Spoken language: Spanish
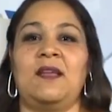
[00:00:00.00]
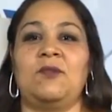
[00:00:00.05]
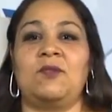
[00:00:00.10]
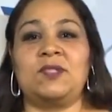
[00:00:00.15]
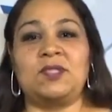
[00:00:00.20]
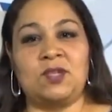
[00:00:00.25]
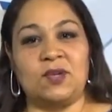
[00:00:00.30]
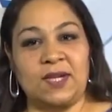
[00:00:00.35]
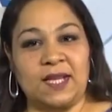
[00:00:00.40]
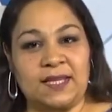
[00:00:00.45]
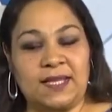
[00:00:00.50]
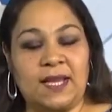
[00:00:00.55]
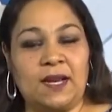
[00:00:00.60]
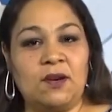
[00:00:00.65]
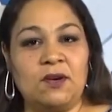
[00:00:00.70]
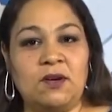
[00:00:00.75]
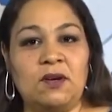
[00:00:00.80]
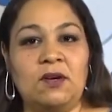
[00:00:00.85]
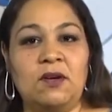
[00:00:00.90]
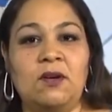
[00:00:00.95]
Nuestro
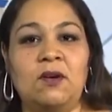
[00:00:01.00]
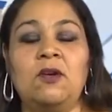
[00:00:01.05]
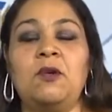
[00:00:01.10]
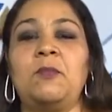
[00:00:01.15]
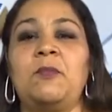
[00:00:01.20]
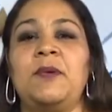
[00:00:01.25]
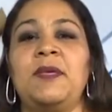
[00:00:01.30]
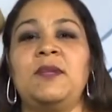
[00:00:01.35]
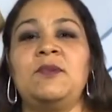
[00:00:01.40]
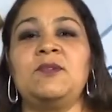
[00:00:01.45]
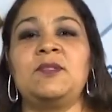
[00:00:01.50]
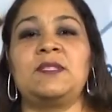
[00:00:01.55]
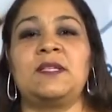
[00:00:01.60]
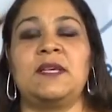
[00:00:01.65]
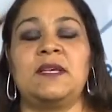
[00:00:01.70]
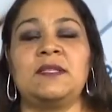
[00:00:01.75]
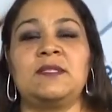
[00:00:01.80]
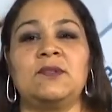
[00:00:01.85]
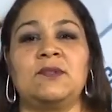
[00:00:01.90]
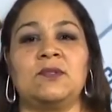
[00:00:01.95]
catálogo lo pueden
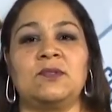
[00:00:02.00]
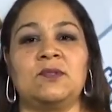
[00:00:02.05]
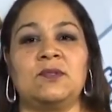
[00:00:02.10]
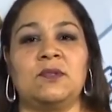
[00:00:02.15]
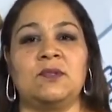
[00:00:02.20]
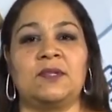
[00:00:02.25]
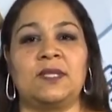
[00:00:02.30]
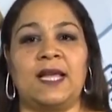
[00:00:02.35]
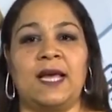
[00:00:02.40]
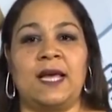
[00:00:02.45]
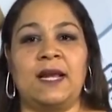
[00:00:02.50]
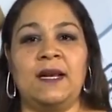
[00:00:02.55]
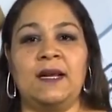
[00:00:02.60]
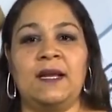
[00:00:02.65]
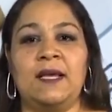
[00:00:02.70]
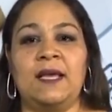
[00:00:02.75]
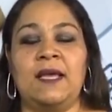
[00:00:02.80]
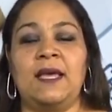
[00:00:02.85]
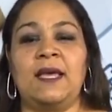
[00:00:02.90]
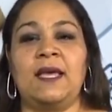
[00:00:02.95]
ustedes consultar
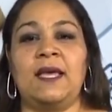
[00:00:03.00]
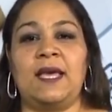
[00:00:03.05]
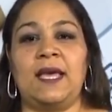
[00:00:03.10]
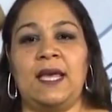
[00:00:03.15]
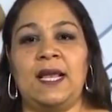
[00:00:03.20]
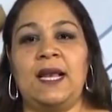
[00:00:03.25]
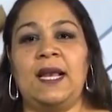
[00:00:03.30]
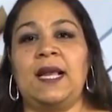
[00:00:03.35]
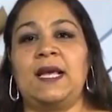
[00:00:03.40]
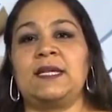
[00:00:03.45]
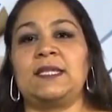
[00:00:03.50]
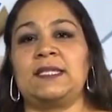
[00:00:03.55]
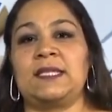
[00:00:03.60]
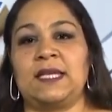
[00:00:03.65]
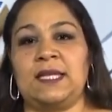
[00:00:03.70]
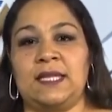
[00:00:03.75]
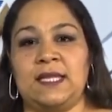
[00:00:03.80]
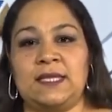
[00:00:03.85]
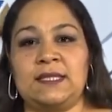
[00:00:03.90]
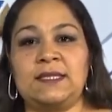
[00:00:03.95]
en las
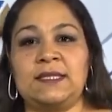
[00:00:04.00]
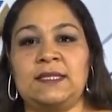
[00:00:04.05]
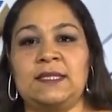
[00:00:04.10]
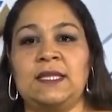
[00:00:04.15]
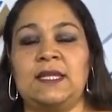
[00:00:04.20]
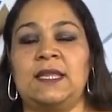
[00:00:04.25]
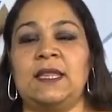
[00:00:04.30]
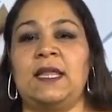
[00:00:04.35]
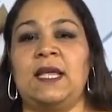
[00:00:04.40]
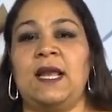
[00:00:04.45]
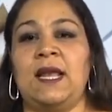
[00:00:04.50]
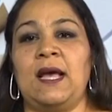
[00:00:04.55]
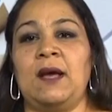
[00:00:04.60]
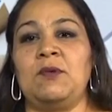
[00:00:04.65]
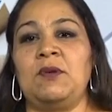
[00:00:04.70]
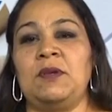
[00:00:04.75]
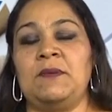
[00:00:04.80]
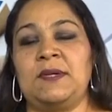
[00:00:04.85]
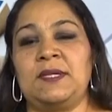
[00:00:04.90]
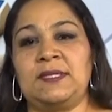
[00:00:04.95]
redes de la
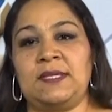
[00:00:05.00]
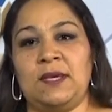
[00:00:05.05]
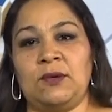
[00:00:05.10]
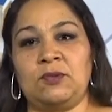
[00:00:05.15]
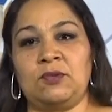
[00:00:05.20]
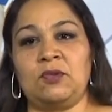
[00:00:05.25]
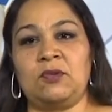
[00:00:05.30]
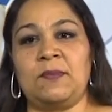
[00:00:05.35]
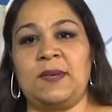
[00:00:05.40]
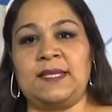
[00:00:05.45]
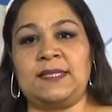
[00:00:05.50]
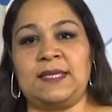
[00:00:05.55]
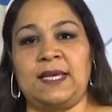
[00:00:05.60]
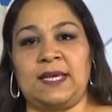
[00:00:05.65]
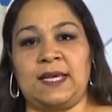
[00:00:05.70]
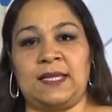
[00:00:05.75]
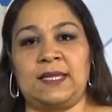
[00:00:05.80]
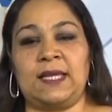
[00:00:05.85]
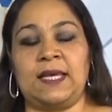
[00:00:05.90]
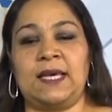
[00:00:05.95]
Universidad Autónoma de
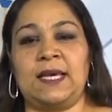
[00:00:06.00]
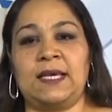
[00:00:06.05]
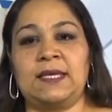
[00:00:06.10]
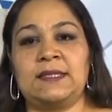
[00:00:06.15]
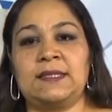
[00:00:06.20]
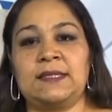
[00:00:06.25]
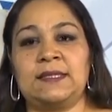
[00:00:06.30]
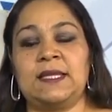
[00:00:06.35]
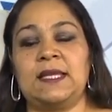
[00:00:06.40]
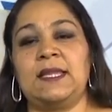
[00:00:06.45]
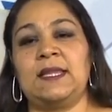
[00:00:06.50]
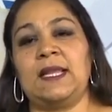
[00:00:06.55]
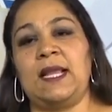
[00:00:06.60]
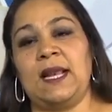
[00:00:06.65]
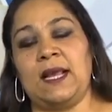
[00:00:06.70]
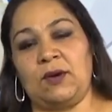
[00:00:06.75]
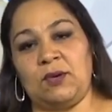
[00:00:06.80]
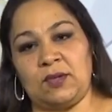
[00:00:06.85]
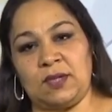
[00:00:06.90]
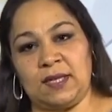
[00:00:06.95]
Zacatecas, de
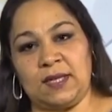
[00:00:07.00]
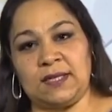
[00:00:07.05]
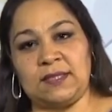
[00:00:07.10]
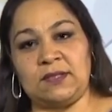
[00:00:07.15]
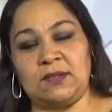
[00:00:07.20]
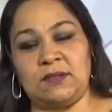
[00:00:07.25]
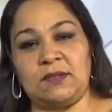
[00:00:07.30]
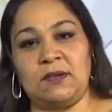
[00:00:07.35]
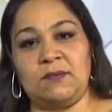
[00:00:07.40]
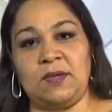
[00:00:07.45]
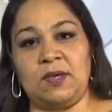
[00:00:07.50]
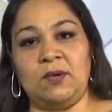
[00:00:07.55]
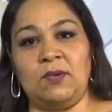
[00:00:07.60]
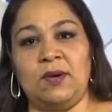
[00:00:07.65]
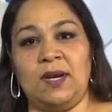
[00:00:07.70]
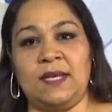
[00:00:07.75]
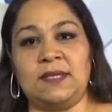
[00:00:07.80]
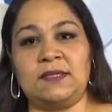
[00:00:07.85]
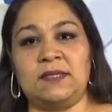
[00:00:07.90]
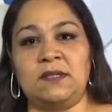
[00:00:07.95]
la Coordinación de
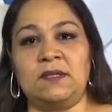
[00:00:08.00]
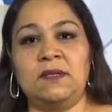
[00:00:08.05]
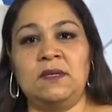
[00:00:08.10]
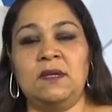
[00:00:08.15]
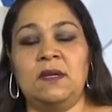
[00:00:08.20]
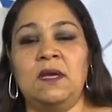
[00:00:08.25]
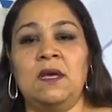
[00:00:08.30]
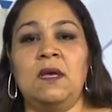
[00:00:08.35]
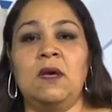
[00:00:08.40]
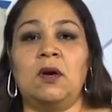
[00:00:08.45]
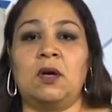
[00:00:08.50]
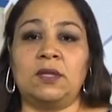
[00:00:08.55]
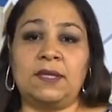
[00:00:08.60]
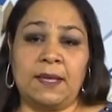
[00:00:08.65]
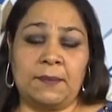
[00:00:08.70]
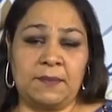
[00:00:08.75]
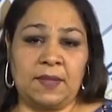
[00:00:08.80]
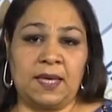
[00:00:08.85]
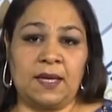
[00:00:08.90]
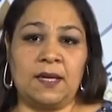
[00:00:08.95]
Vinculación, o
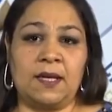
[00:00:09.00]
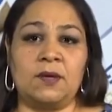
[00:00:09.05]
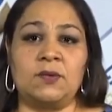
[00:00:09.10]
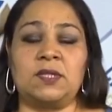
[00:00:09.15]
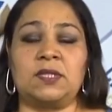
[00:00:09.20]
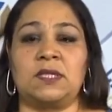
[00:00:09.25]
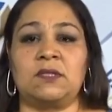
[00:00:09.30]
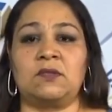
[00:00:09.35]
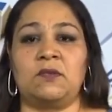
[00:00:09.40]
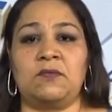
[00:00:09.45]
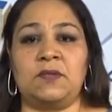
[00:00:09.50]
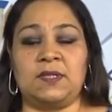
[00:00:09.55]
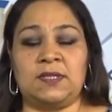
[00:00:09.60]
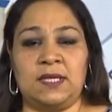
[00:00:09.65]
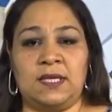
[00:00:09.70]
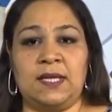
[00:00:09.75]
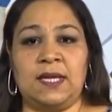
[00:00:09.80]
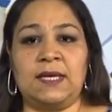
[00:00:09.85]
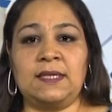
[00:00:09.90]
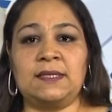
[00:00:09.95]
también en nuestras
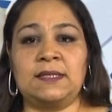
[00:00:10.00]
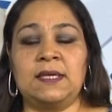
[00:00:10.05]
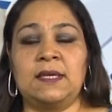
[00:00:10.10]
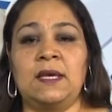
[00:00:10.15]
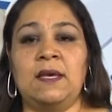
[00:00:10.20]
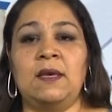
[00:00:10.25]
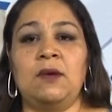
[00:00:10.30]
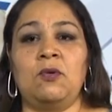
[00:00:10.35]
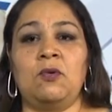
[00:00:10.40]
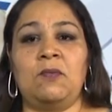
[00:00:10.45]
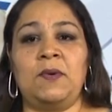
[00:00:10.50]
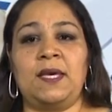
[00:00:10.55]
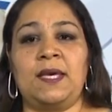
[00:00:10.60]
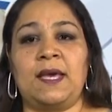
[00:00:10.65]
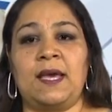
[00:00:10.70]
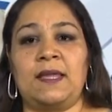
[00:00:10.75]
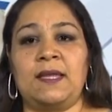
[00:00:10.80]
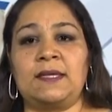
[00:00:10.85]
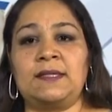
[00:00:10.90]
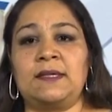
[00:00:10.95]
oficinas
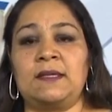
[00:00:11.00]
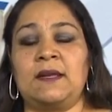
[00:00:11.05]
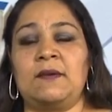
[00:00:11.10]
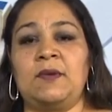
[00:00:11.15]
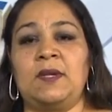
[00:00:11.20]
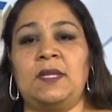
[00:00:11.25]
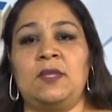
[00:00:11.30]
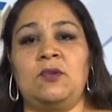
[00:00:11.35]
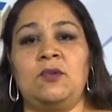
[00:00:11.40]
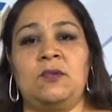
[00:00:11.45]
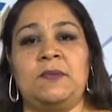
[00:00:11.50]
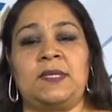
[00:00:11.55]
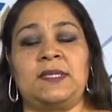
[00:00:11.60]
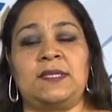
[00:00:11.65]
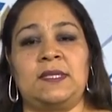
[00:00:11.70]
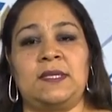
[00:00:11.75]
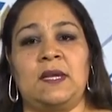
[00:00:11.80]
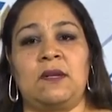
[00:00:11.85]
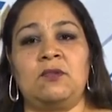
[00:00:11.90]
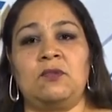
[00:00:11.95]
ubicadas en Avenida
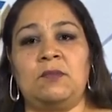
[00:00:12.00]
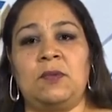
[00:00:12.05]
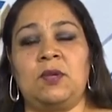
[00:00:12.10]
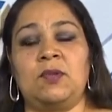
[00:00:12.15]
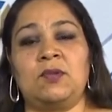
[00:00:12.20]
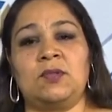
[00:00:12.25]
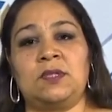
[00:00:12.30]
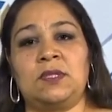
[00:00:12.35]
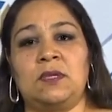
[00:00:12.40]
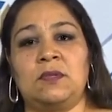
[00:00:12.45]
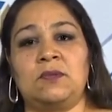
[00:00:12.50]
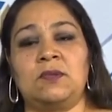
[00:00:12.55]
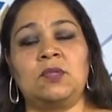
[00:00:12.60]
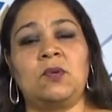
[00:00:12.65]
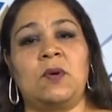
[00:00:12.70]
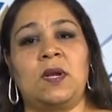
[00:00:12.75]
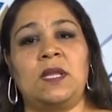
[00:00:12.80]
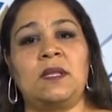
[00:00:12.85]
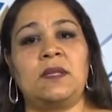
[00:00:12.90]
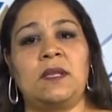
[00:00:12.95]
Universidad número
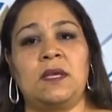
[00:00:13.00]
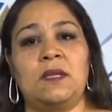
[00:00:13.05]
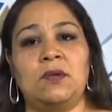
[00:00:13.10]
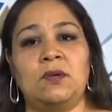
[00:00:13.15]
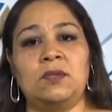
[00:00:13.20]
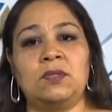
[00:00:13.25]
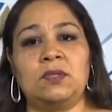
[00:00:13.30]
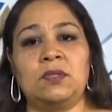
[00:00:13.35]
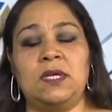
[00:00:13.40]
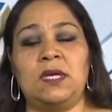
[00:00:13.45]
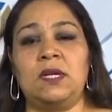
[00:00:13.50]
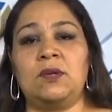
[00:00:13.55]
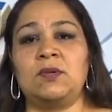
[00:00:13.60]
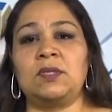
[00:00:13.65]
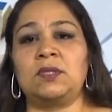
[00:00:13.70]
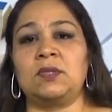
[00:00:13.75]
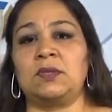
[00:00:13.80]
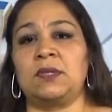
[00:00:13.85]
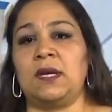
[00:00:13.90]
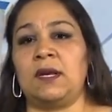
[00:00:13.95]
242 y
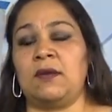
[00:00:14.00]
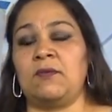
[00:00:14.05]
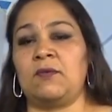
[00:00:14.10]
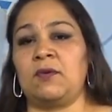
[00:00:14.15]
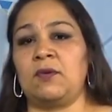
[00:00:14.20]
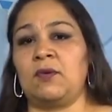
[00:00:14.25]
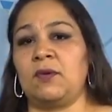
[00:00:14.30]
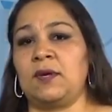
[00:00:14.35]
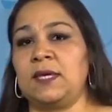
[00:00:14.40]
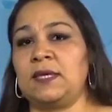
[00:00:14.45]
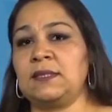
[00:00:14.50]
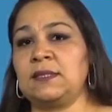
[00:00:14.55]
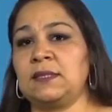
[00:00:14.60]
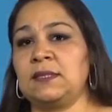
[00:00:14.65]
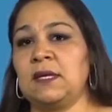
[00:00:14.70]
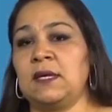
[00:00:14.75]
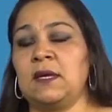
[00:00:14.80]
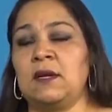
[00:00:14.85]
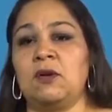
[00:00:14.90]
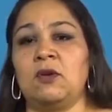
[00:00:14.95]
nuestro teléfono
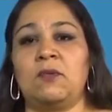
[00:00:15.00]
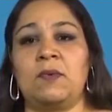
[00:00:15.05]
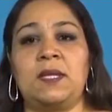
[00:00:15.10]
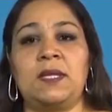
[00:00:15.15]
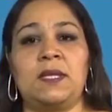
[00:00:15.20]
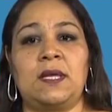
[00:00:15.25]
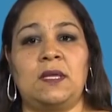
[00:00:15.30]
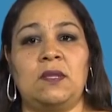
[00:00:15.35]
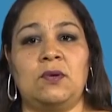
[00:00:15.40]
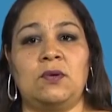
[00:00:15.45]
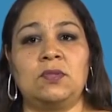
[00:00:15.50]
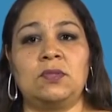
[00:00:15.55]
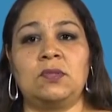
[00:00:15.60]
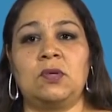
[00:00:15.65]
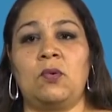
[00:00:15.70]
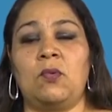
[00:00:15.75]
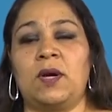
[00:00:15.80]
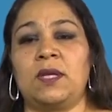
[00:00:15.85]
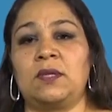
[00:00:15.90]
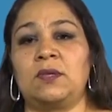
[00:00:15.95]
es 92
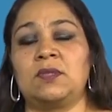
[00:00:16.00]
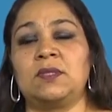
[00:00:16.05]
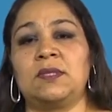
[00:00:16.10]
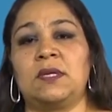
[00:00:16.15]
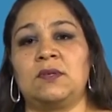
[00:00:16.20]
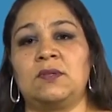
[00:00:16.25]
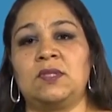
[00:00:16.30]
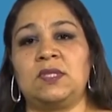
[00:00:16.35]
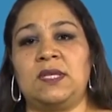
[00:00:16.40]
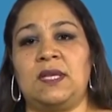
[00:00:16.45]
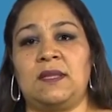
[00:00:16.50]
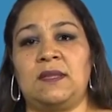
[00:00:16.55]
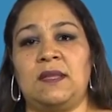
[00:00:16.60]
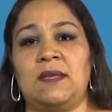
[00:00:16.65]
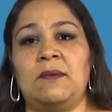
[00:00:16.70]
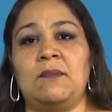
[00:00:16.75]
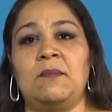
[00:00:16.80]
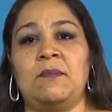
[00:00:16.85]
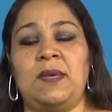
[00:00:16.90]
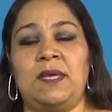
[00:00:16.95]

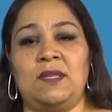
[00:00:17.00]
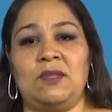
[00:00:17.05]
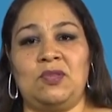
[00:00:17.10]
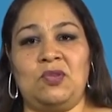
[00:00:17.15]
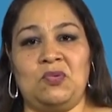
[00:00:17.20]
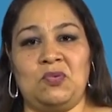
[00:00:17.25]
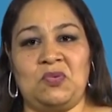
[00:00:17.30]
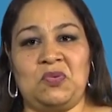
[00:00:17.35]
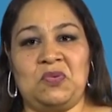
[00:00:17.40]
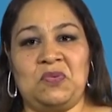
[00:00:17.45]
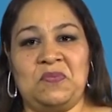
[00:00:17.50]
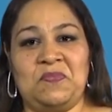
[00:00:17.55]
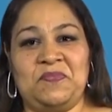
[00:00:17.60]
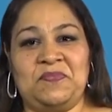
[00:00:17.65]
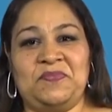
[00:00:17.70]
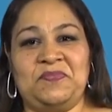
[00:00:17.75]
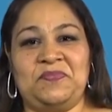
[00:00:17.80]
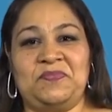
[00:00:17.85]
407 21.